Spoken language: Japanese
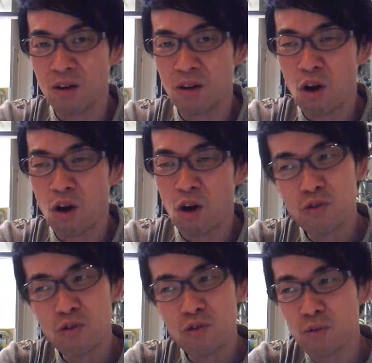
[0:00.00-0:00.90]
早く
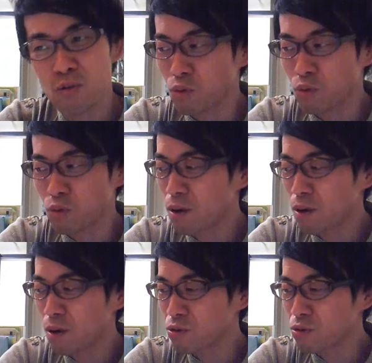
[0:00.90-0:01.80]
終わるんでこれ多分
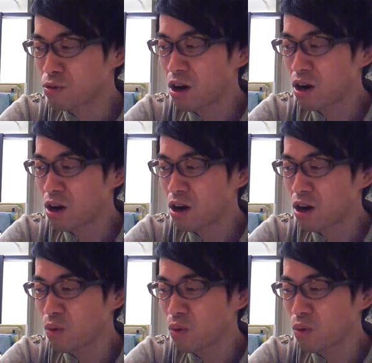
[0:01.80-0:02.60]
かなりの